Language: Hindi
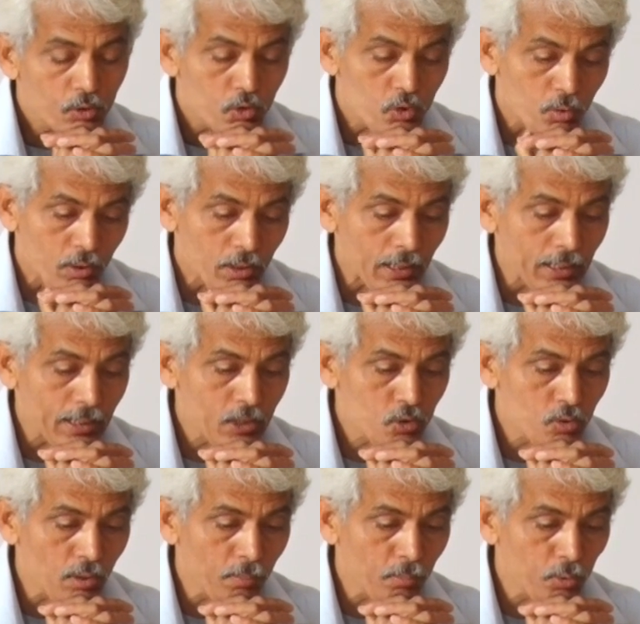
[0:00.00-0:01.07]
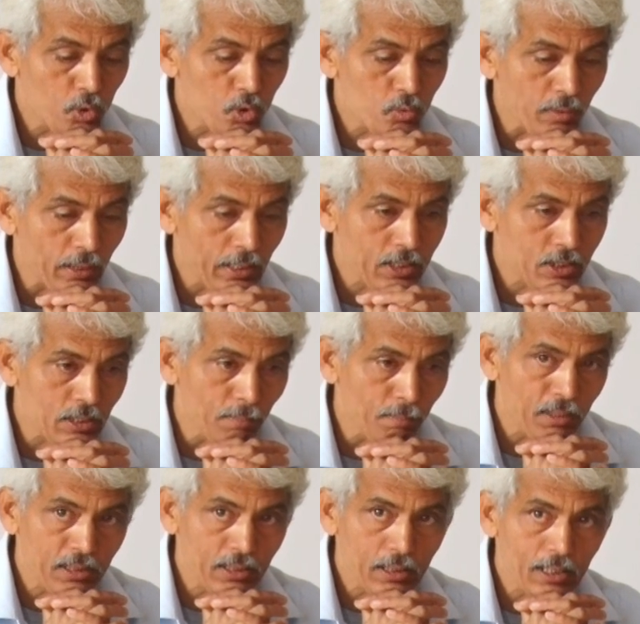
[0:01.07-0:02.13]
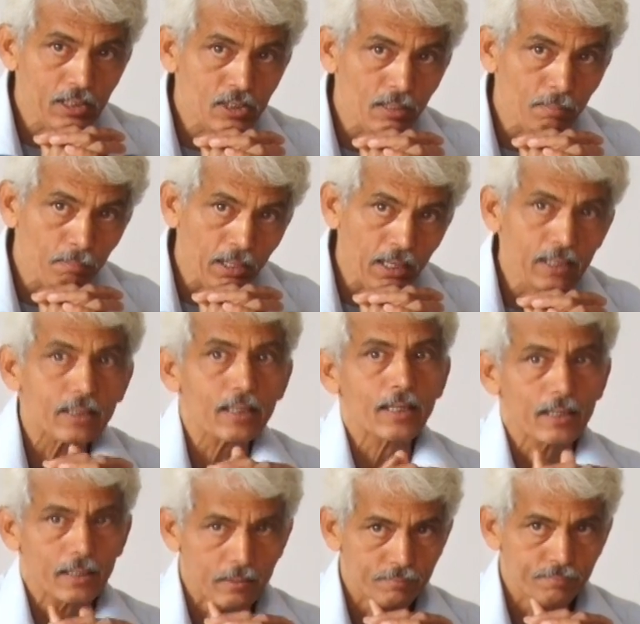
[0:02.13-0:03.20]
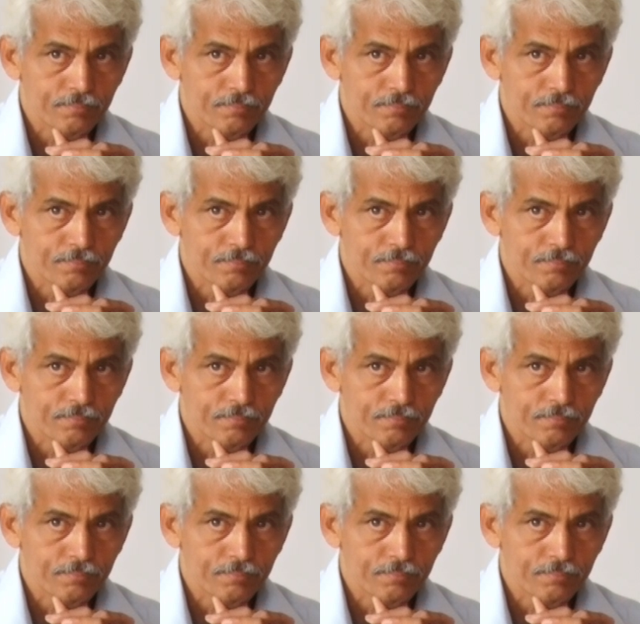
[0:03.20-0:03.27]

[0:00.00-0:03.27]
स्वनारी स्वपुरुष वाले संबंध का सम्मान करेगा